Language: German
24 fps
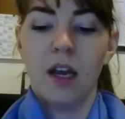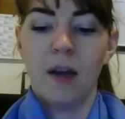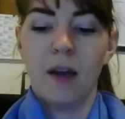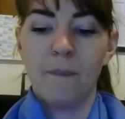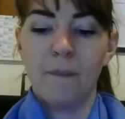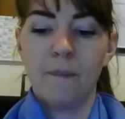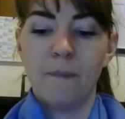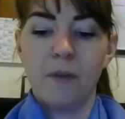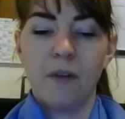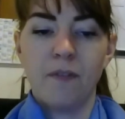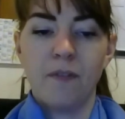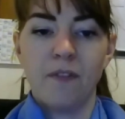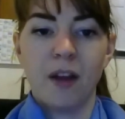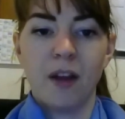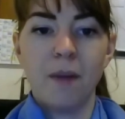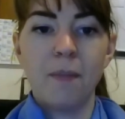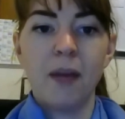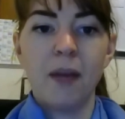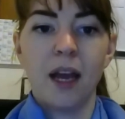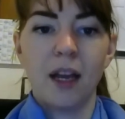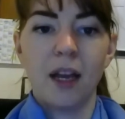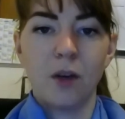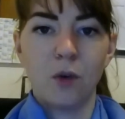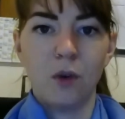ähm,
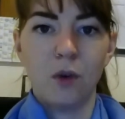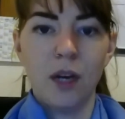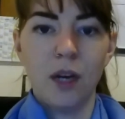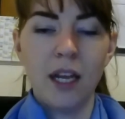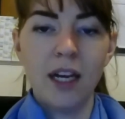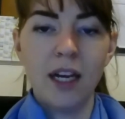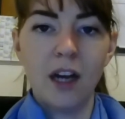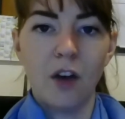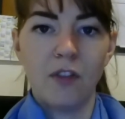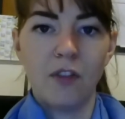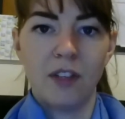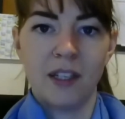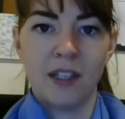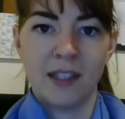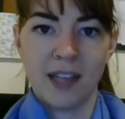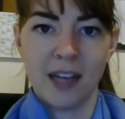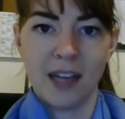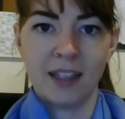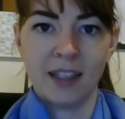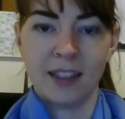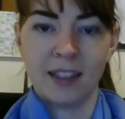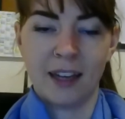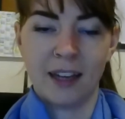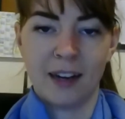wenn mir ein Kollege auf den
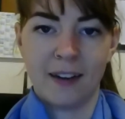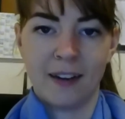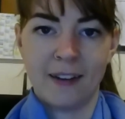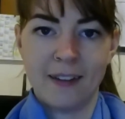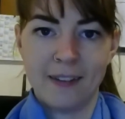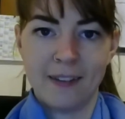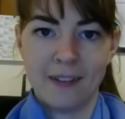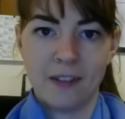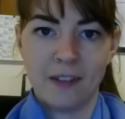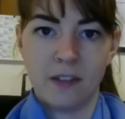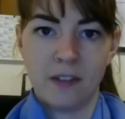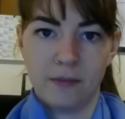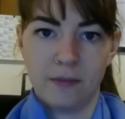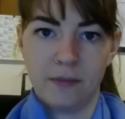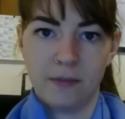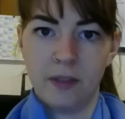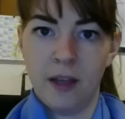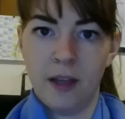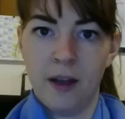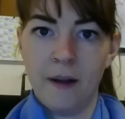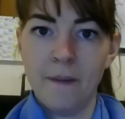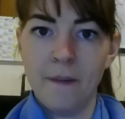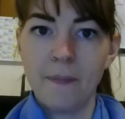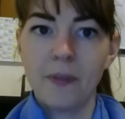Sack gegangen ist,
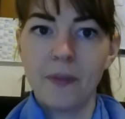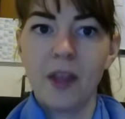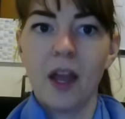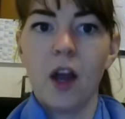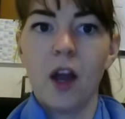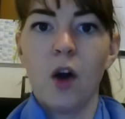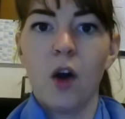ja,